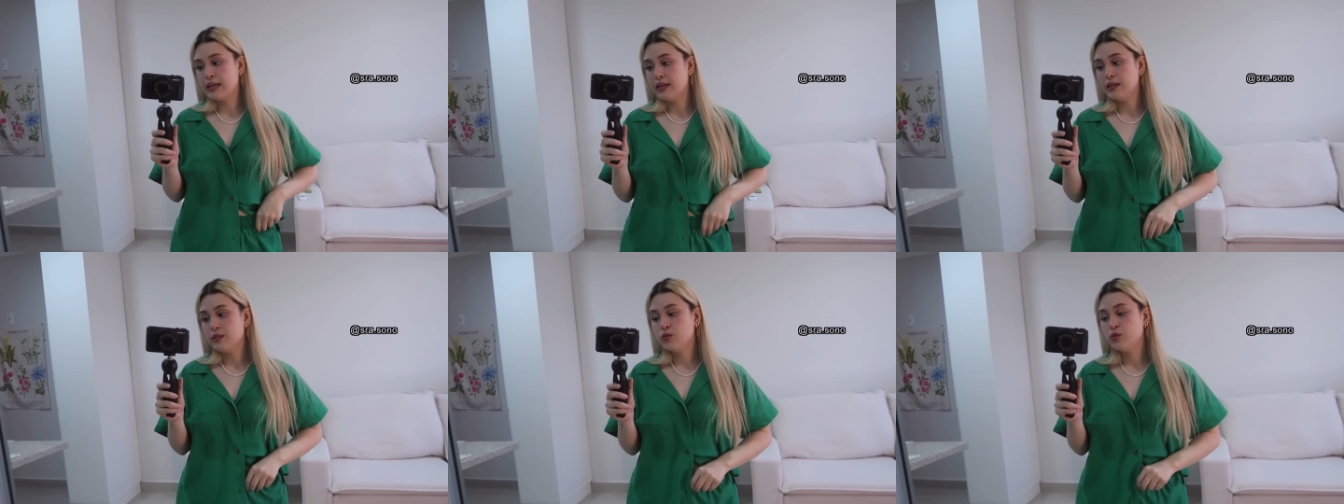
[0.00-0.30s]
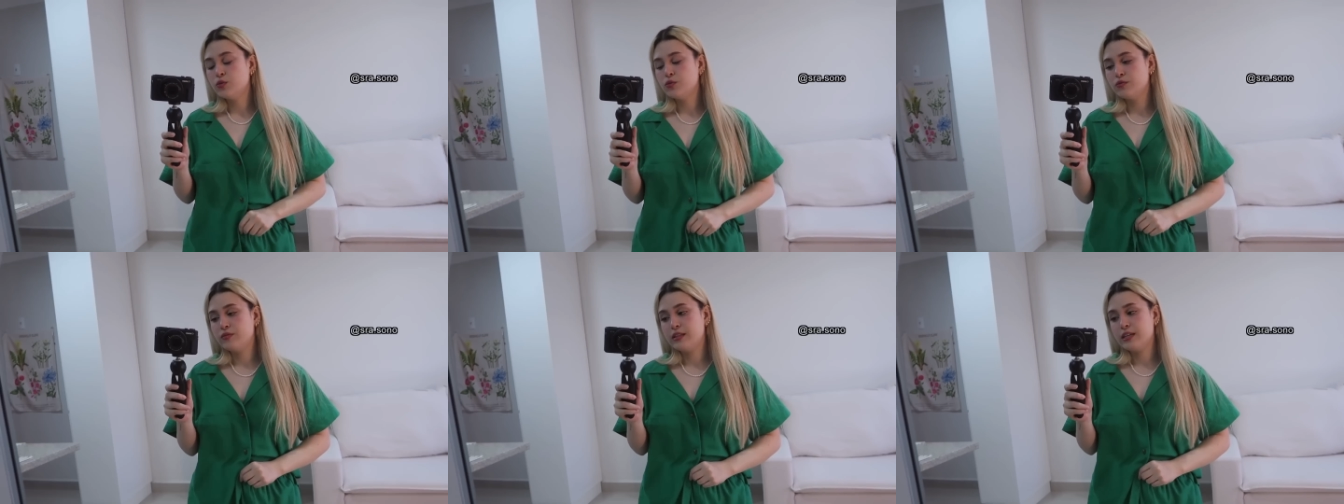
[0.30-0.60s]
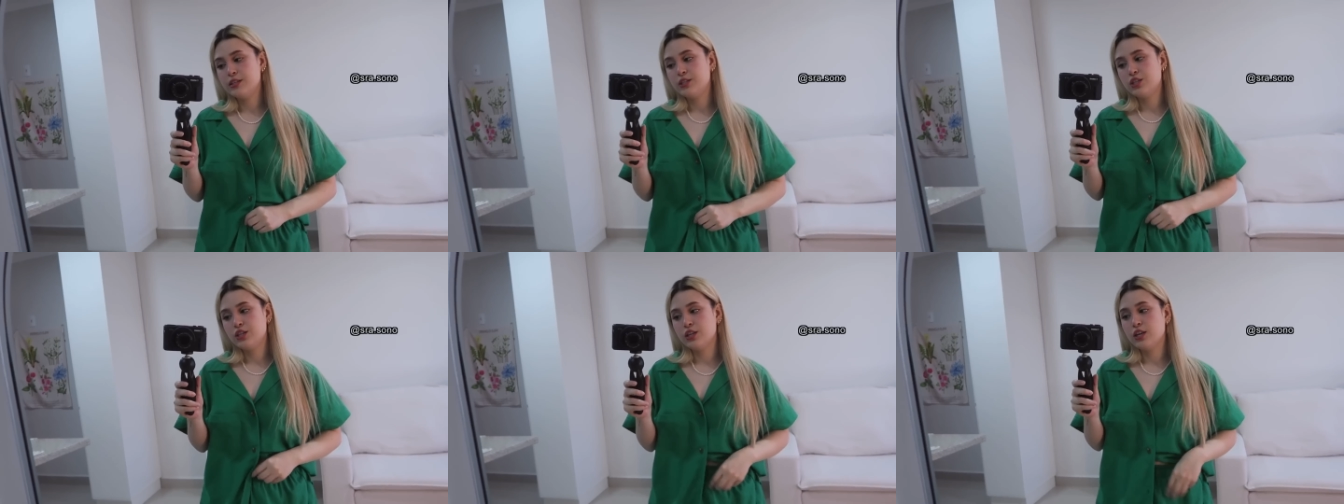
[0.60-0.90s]
em
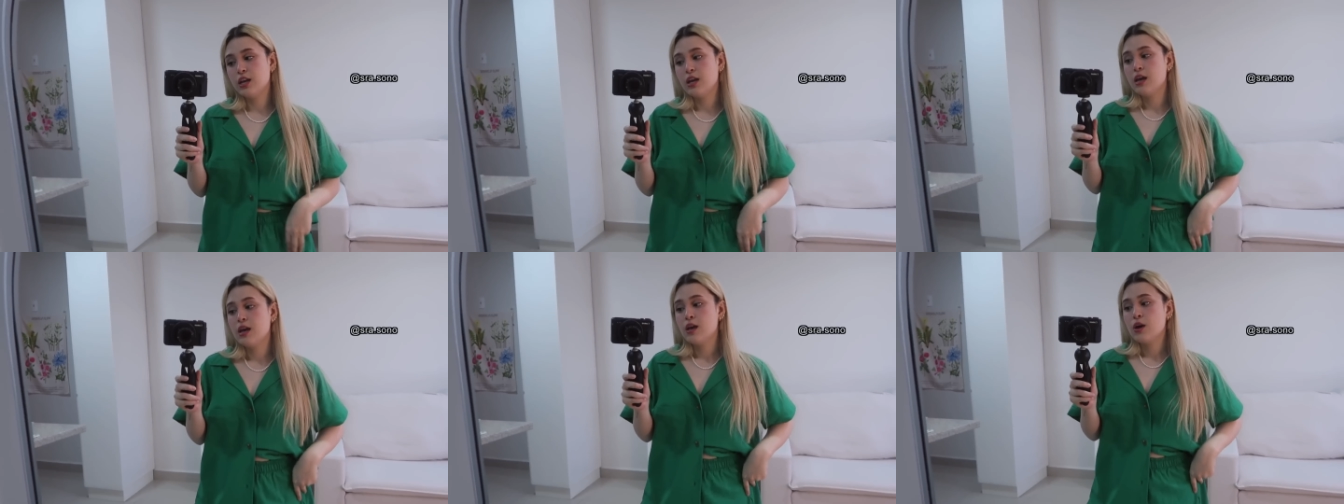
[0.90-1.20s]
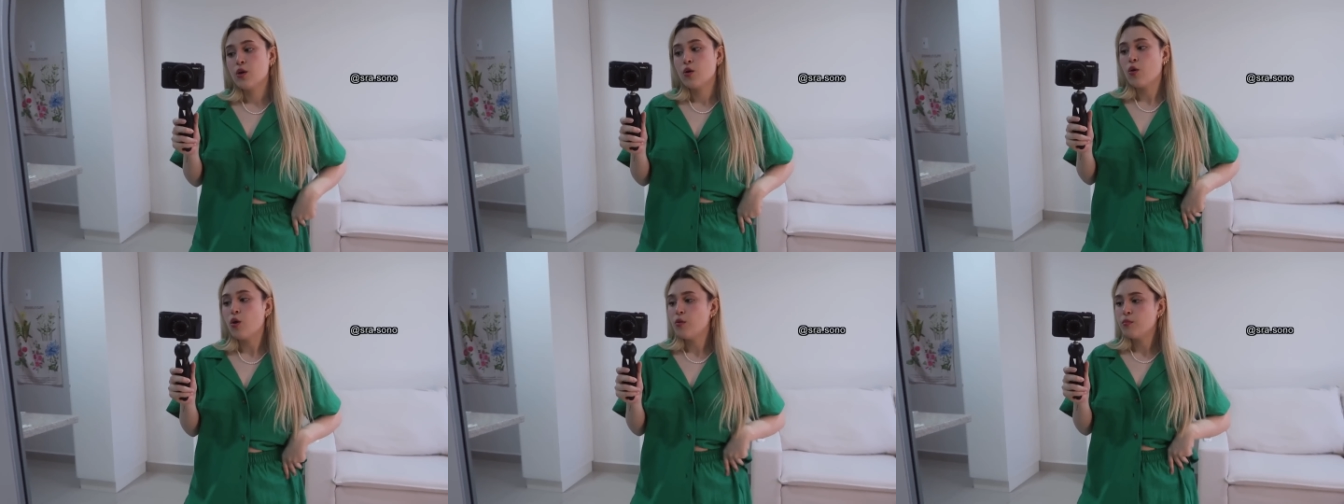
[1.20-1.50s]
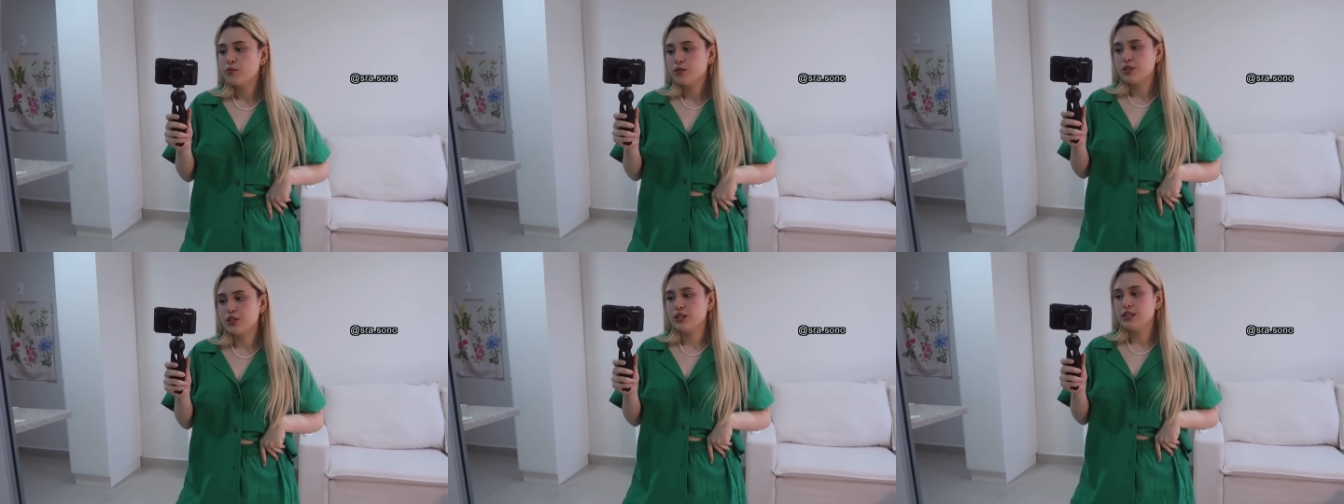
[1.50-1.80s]
dúvida de
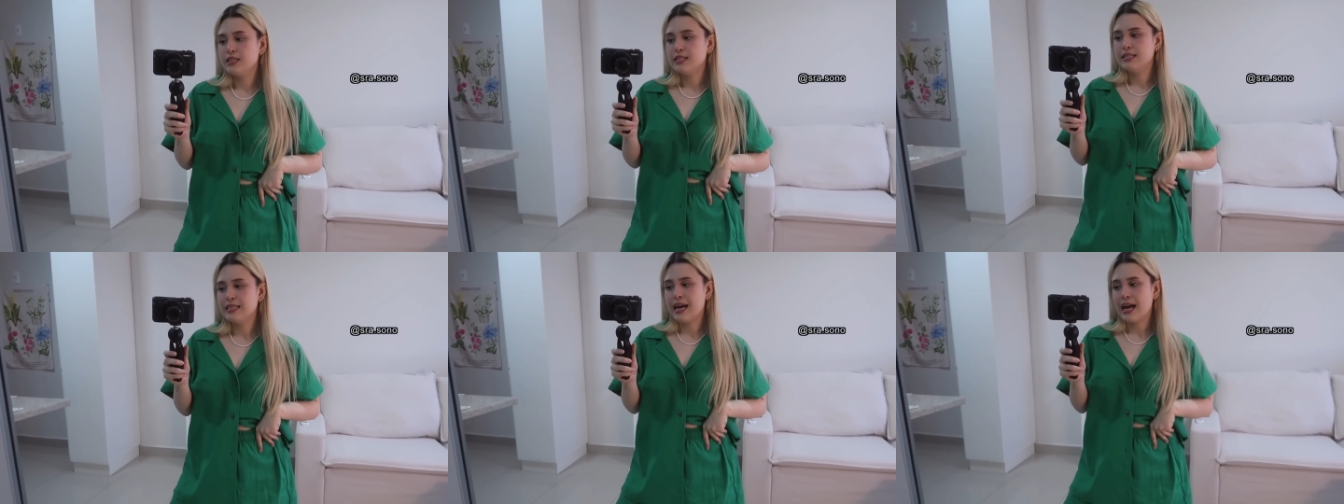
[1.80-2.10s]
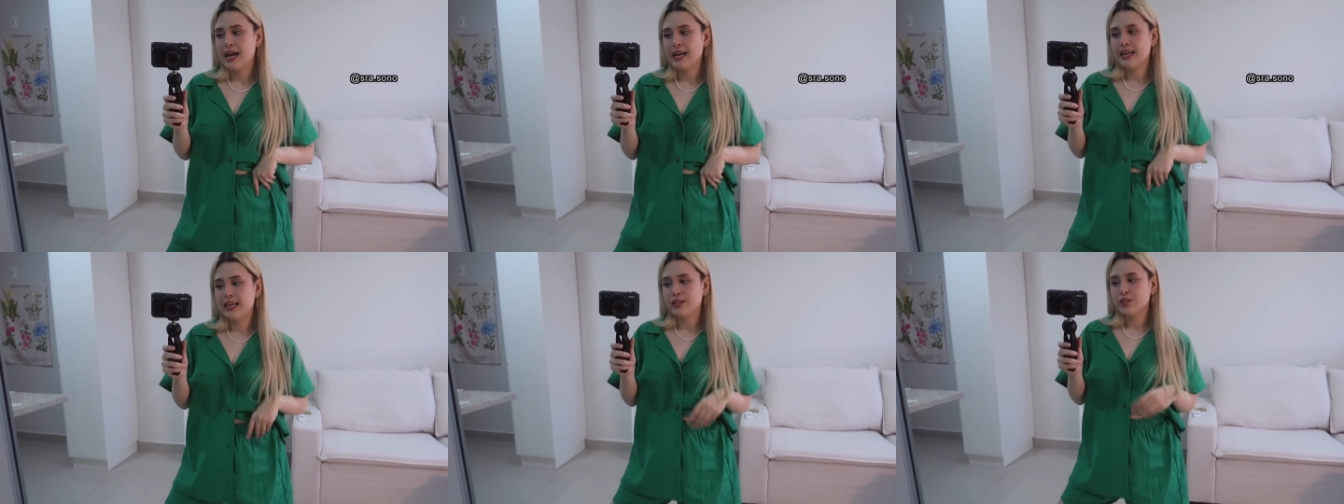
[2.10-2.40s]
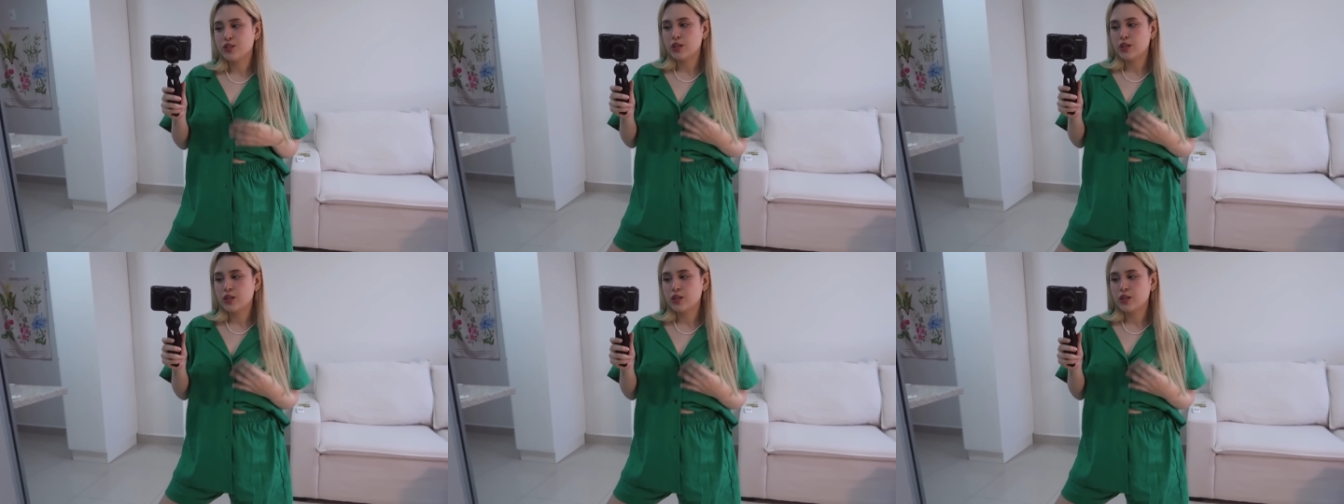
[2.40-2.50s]
como estilizar, né?